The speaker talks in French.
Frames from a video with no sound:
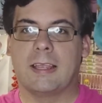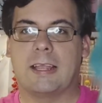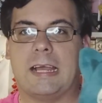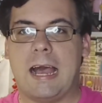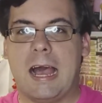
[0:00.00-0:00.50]

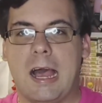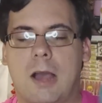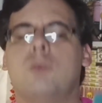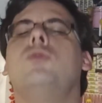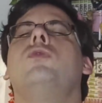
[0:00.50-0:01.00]

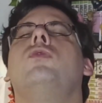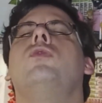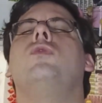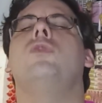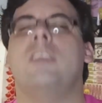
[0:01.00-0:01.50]

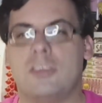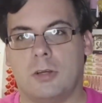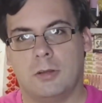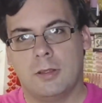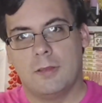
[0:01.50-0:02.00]
Graou les
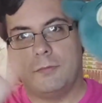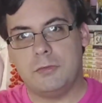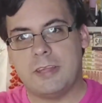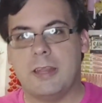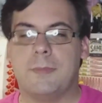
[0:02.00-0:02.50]
gens,
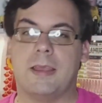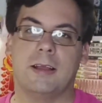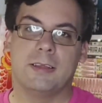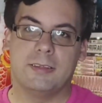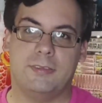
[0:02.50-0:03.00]
vous allez
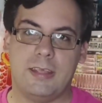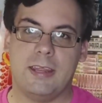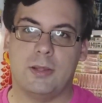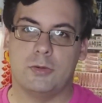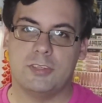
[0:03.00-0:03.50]
bien, c'est
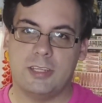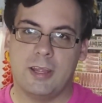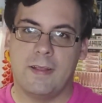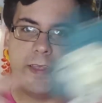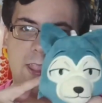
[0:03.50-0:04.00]
les
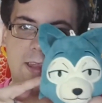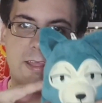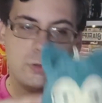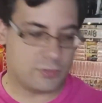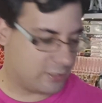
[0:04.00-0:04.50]
gauchis et
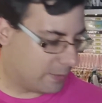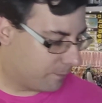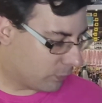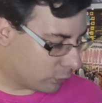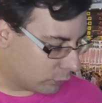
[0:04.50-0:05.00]
les gauchis.
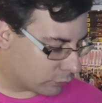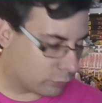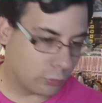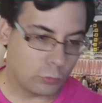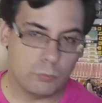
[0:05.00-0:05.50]
On
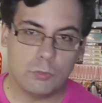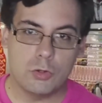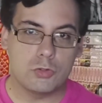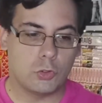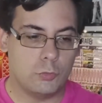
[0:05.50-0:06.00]
se retrouve
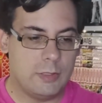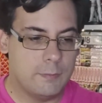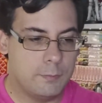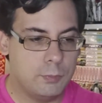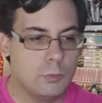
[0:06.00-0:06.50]

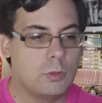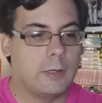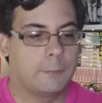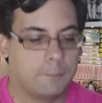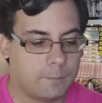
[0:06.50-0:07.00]
aujourd'hui
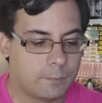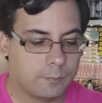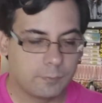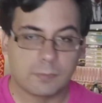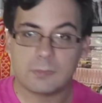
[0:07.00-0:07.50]
pour
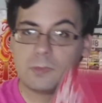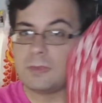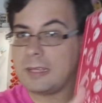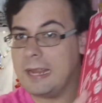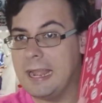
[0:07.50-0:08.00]

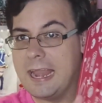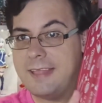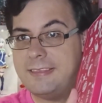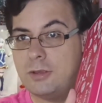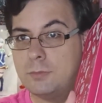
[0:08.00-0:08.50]

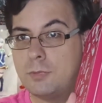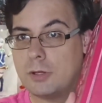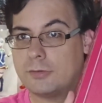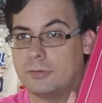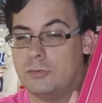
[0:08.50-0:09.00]
la Neon
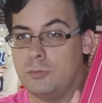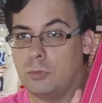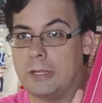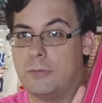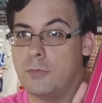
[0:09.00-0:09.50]
Box du
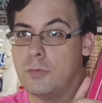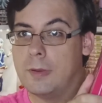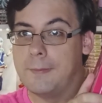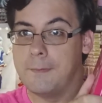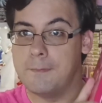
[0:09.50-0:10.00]
mois de
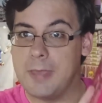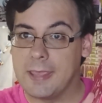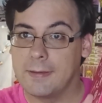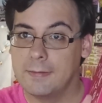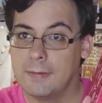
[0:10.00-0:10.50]
mai.